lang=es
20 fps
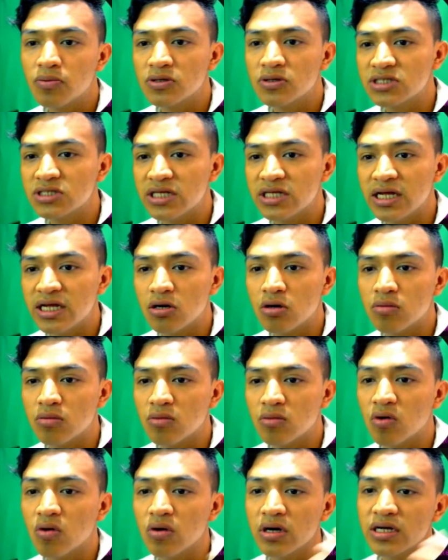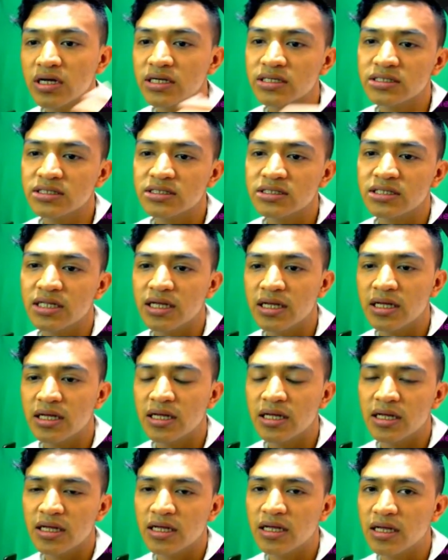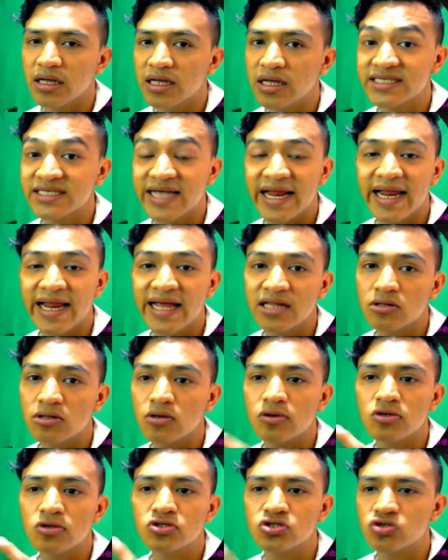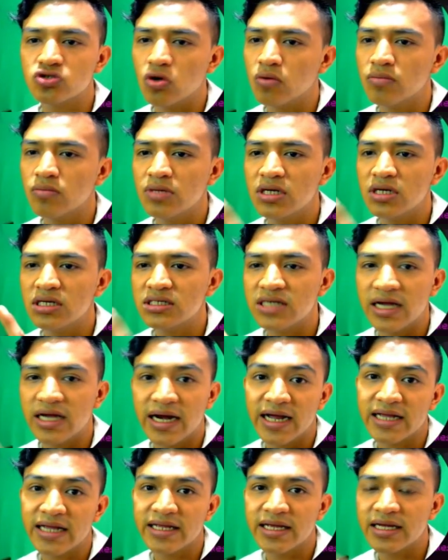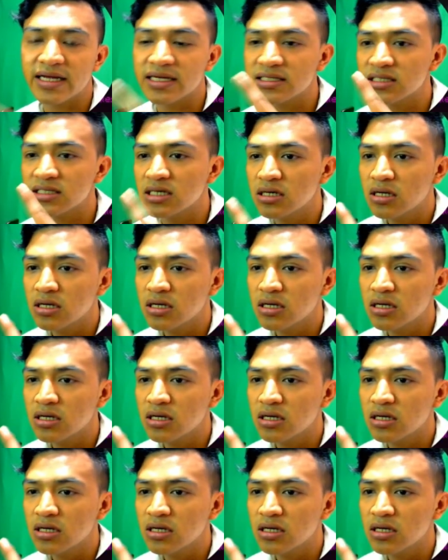hostil como este, esqueletos, zombies, arañas,